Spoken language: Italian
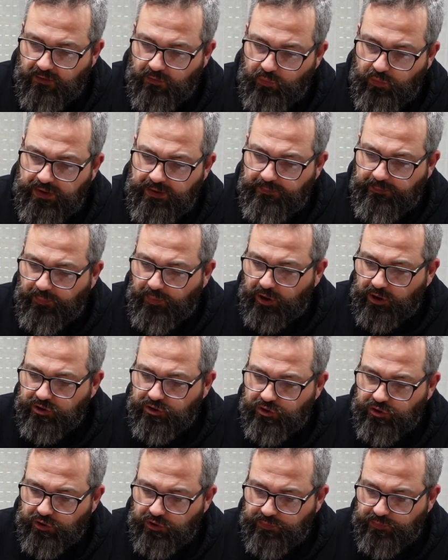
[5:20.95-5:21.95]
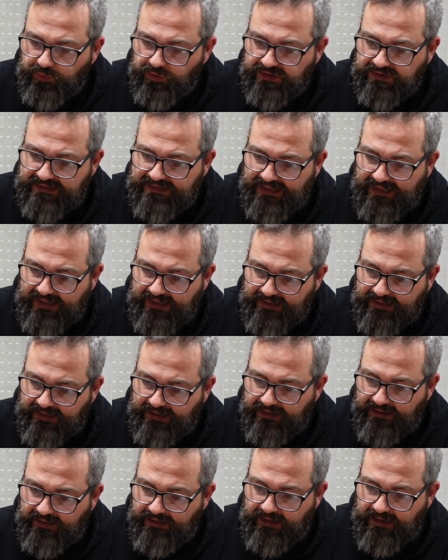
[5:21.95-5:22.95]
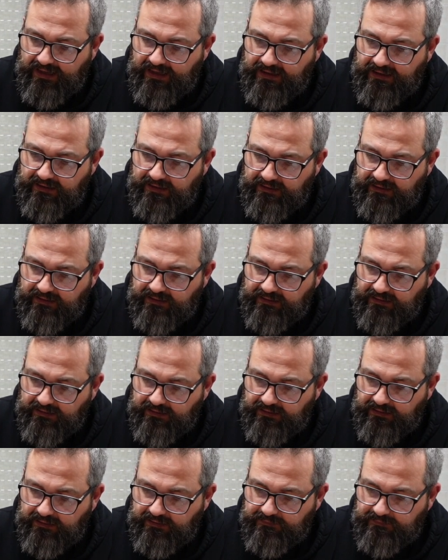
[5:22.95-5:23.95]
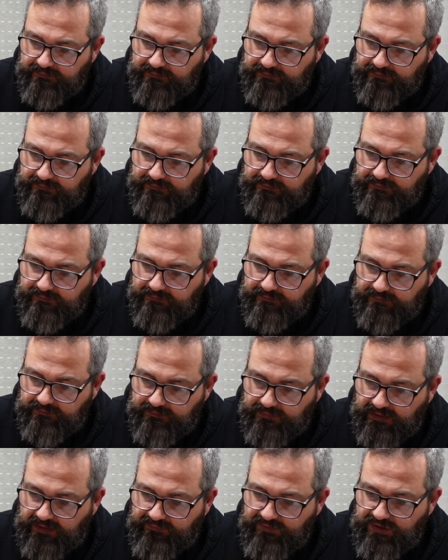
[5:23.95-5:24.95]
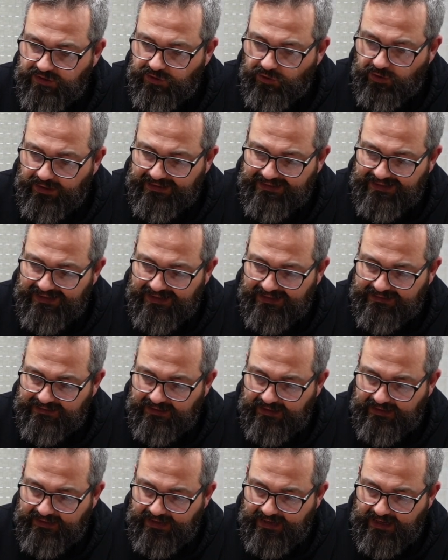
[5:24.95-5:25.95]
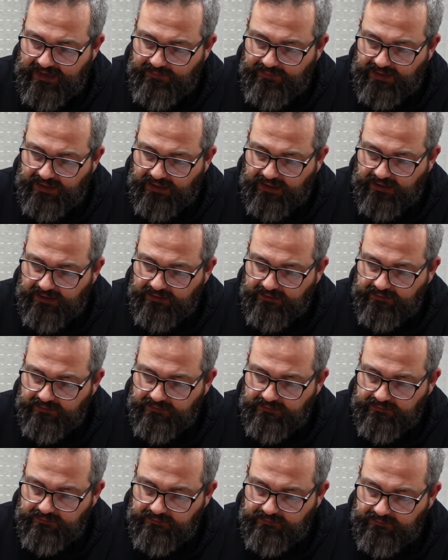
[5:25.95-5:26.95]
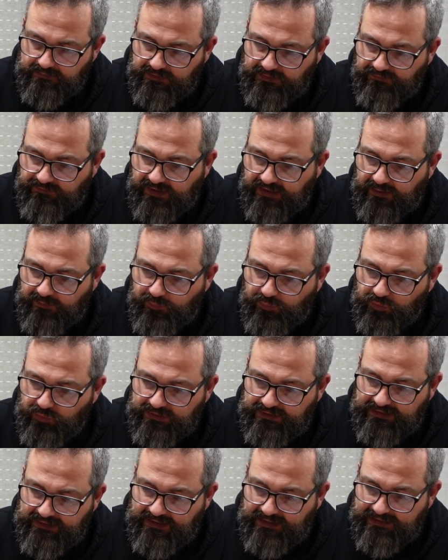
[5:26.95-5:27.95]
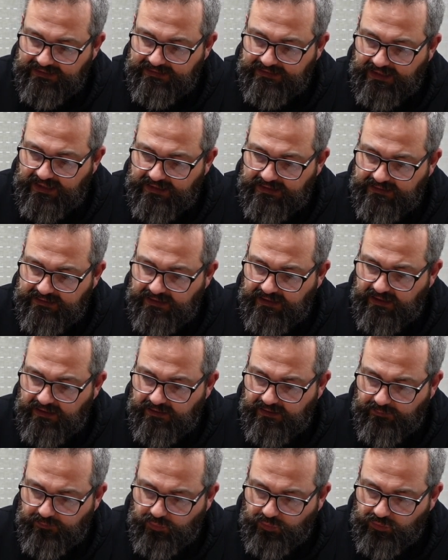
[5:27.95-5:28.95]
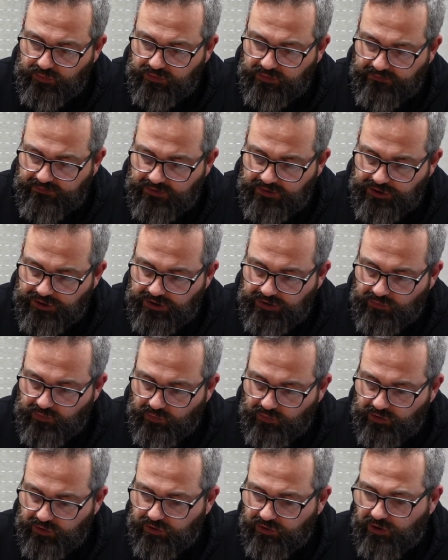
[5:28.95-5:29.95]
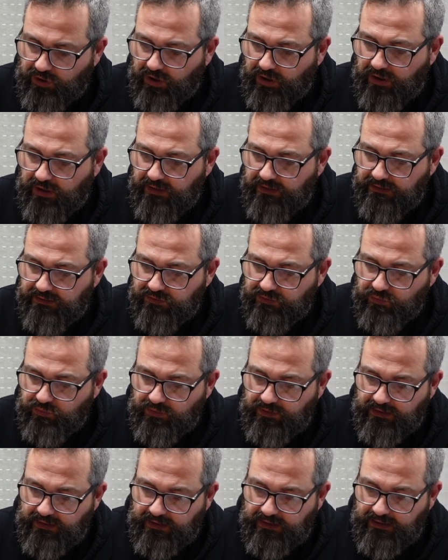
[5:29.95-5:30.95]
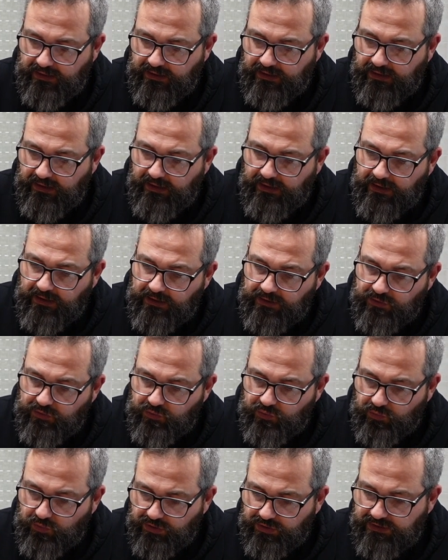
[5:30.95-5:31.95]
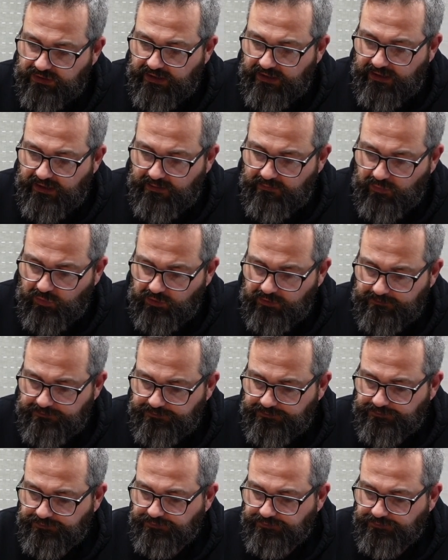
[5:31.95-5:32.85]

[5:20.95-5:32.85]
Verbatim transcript: qui posso spostare la, eh, la visione della telecamera in vari punti della stanza, appunto facendo uno scroll sul, sullo schermo